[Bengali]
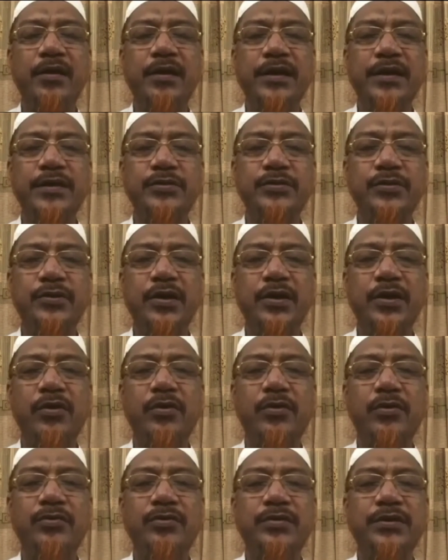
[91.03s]
কিছুটা
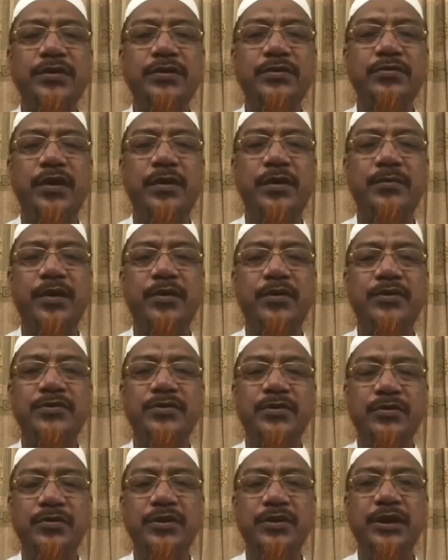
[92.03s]
অগ্রগতি তো আমরা অর্জন
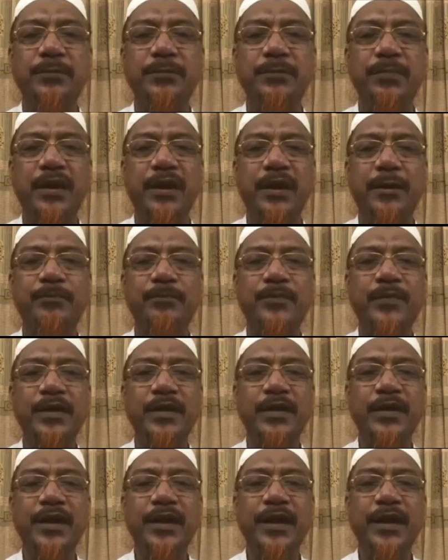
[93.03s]
করতে পারলাম
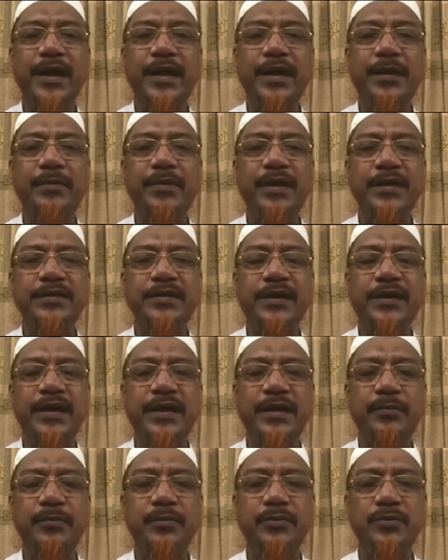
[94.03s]
একেবারেই যেখানে
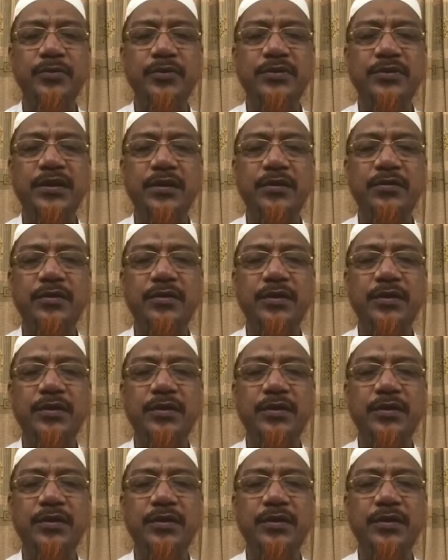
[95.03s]
বন্ধ ছিল